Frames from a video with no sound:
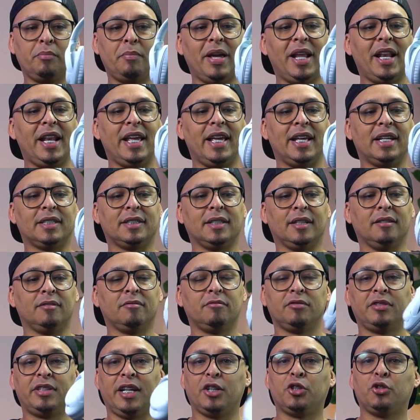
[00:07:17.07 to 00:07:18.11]
beleza,
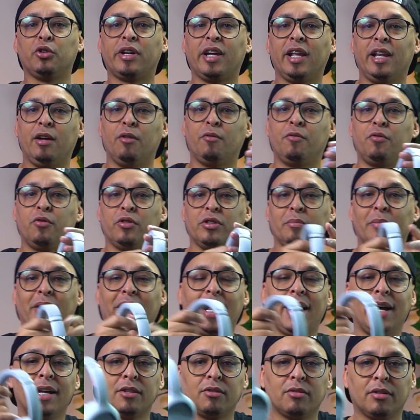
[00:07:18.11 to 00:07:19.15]
você achou que ele é um fone
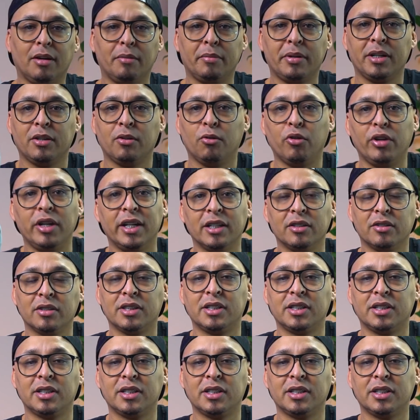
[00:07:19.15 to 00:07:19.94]
barato, Gabriel? Olhando